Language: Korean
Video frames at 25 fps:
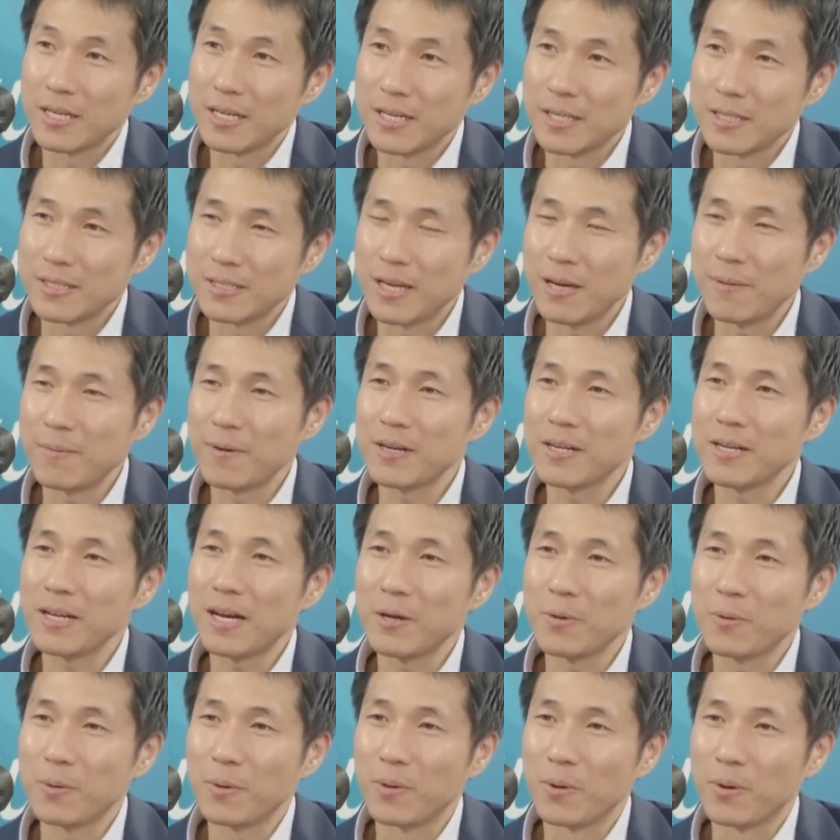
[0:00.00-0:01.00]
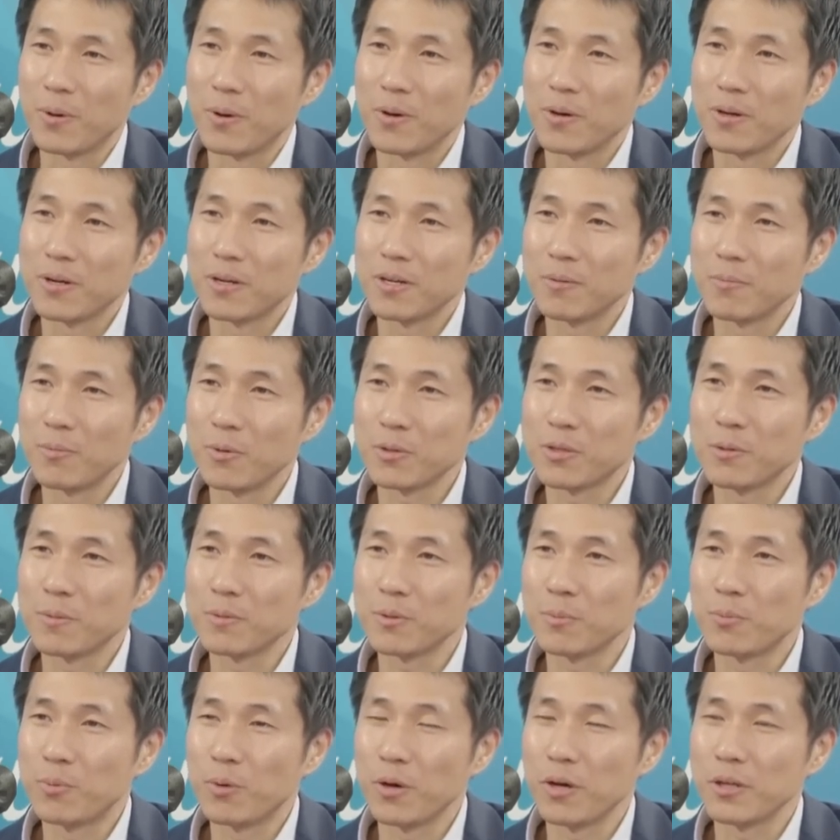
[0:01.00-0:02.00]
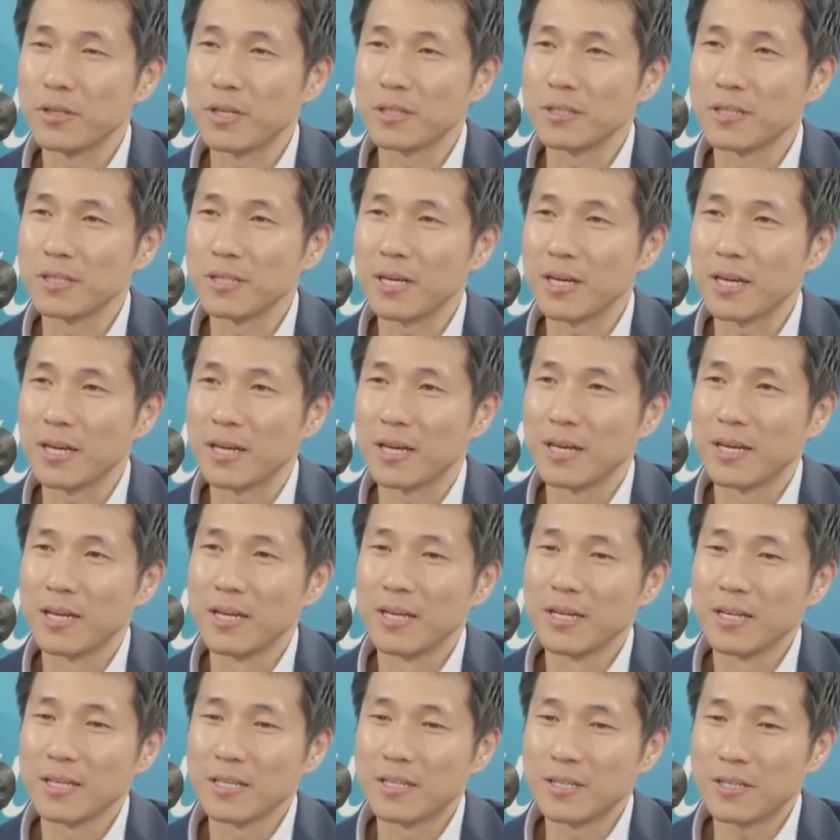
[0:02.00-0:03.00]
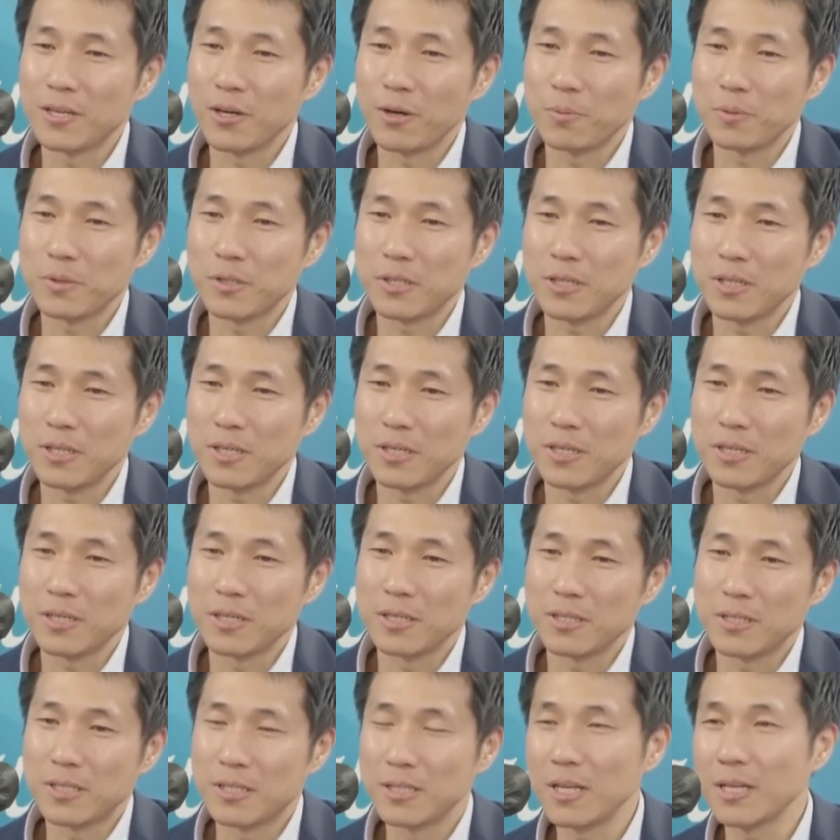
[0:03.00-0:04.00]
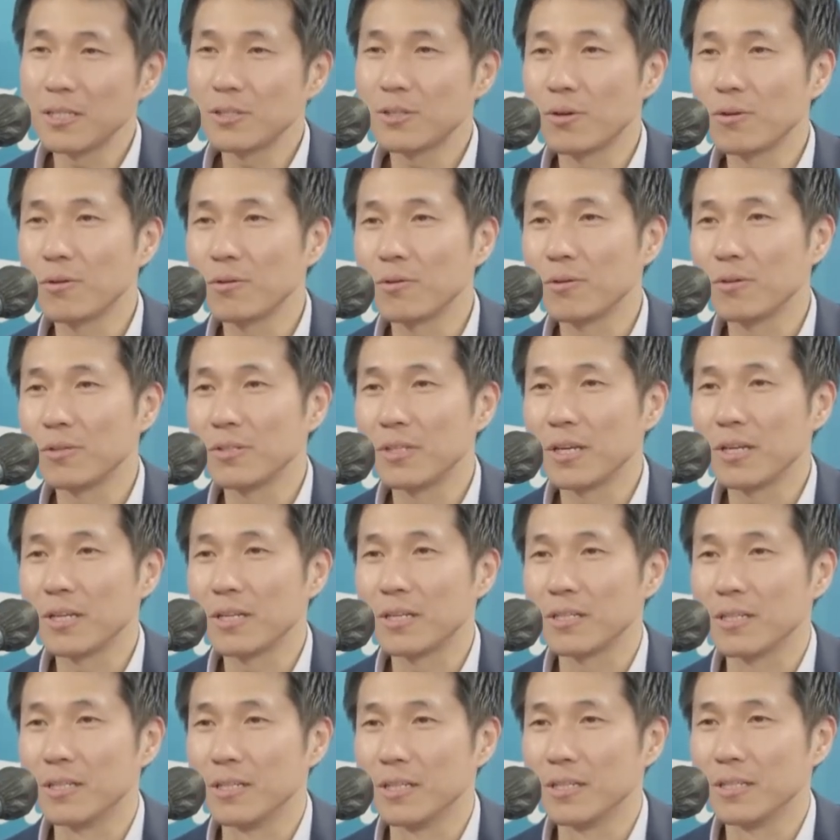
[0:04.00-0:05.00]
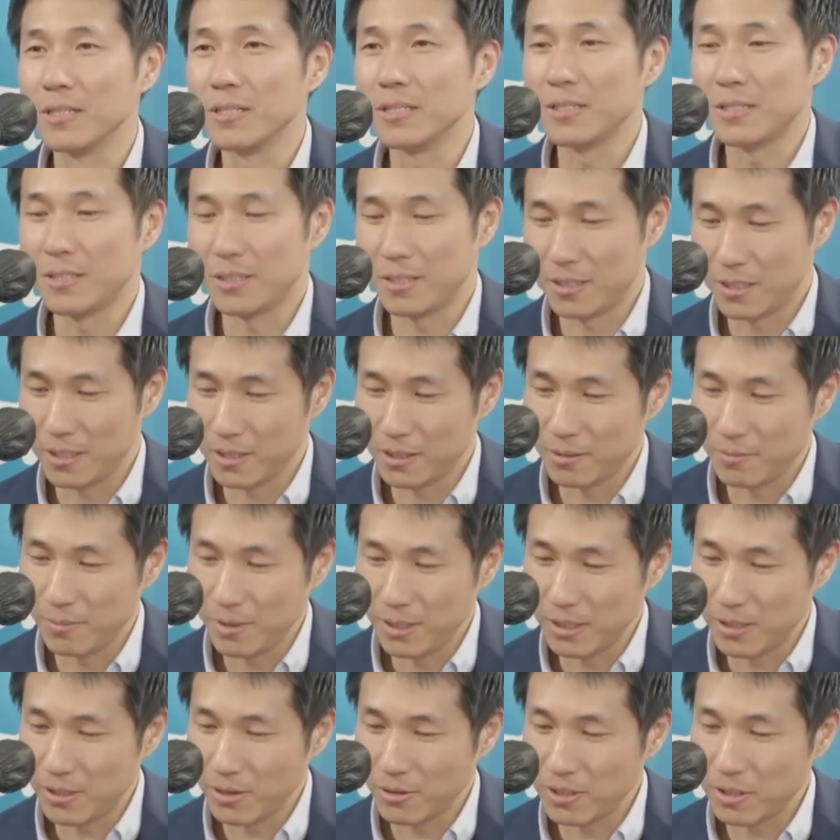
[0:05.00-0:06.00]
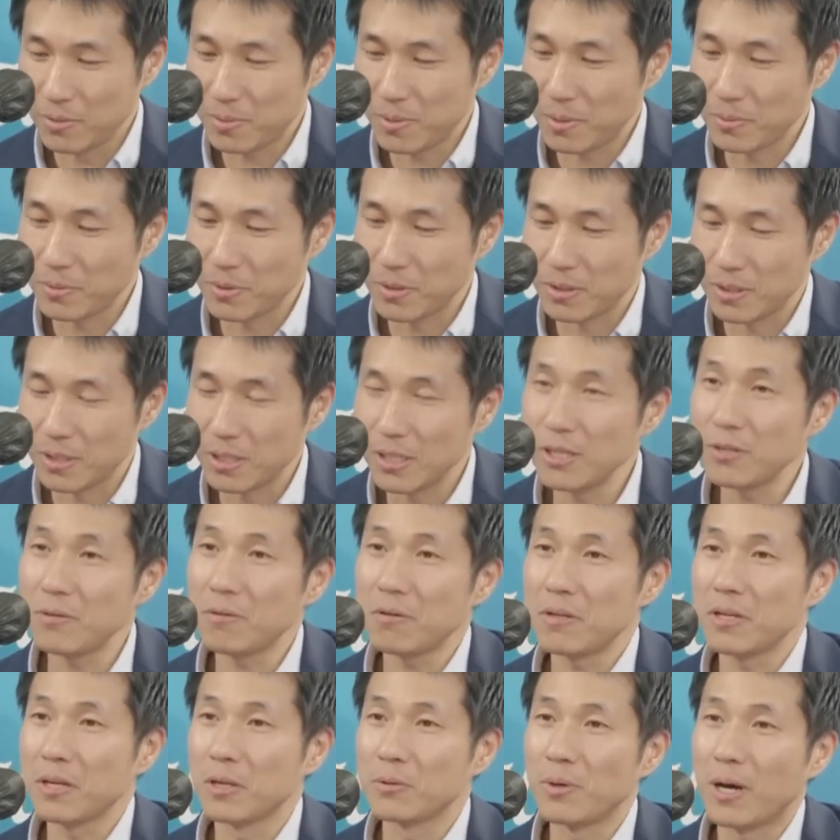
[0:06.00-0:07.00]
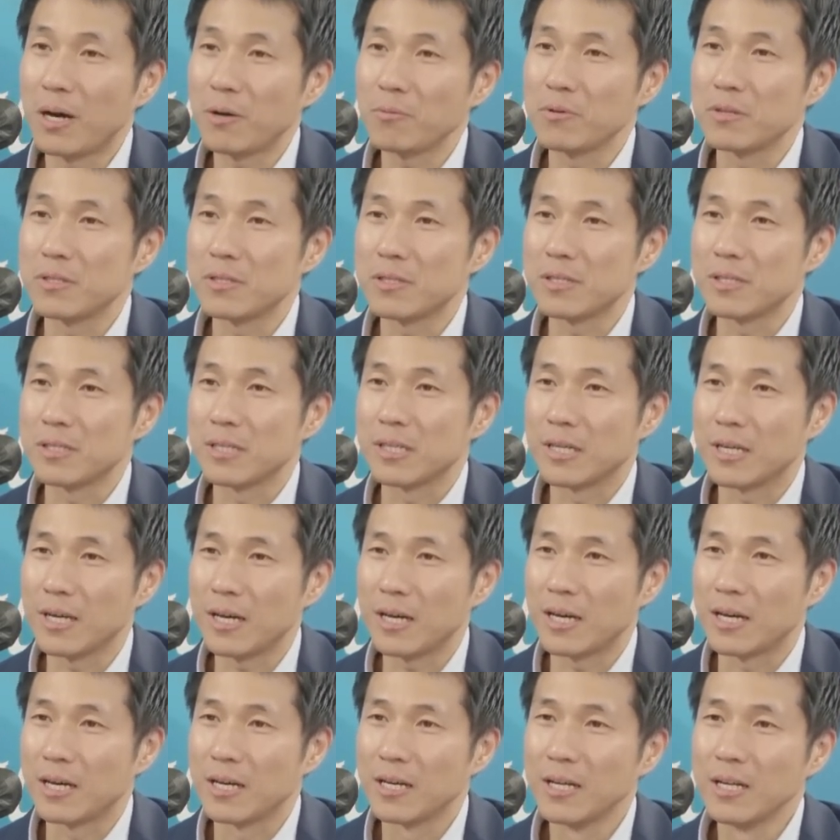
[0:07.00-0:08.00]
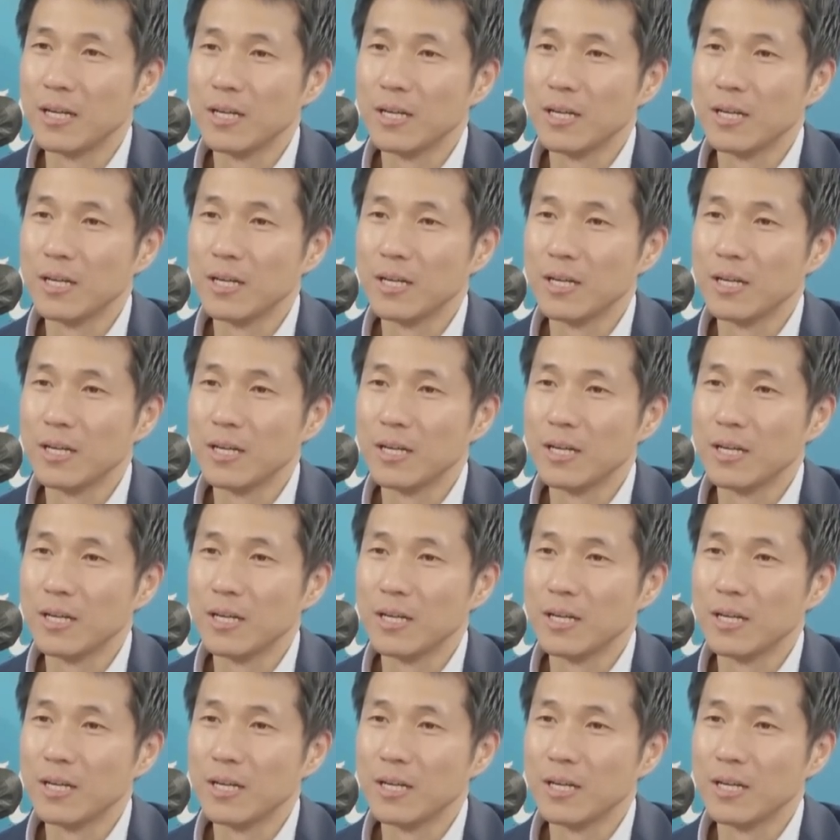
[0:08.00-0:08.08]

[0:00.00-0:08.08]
예방을 하고 그런 모습을 좀 보여야 되는데 그게 없이 지난 정권 얘기를 지금 2023년 1월에도 하고 있으니까 예.